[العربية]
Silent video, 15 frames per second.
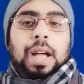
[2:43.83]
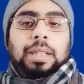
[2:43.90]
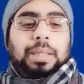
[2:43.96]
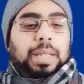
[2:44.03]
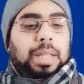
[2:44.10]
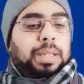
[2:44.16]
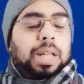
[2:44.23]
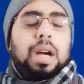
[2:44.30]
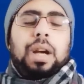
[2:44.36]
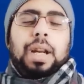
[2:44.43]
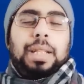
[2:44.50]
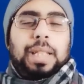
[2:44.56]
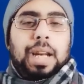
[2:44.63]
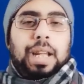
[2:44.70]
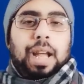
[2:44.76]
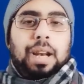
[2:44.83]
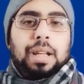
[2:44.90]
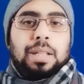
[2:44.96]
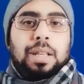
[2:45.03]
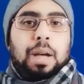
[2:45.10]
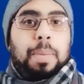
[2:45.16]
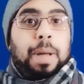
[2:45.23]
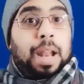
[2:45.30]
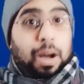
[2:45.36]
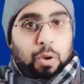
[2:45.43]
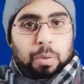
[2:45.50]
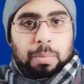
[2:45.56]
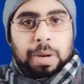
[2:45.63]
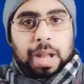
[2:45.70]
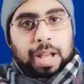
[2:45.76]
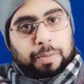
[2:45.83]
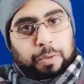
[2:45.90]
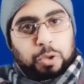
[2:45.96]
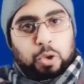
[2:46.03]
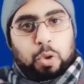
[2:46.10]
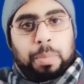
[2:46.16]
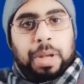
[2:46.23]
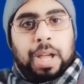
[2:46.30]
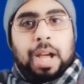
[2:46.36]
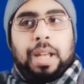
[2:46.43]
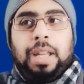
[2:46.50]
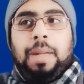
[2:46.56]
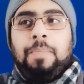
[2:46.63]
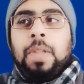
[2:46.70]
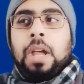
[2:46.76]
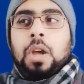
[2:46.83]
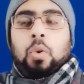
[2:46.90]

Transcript: أن تنتقل تلك الإصابة خاب لهم لانفسهم يعني